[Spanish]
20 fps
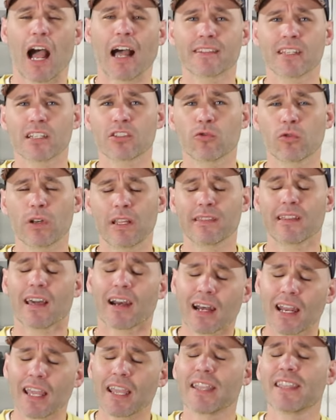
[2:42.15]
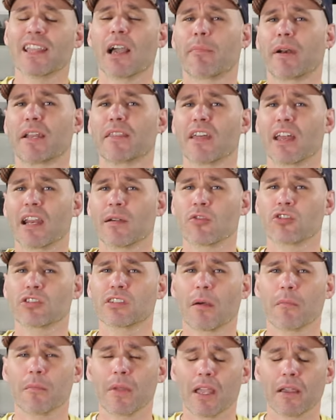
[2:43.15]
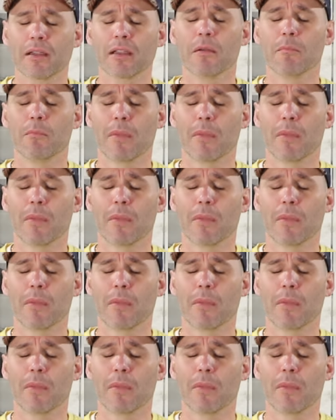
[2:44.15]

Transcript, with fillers: a texturizarle y aprenderemos también,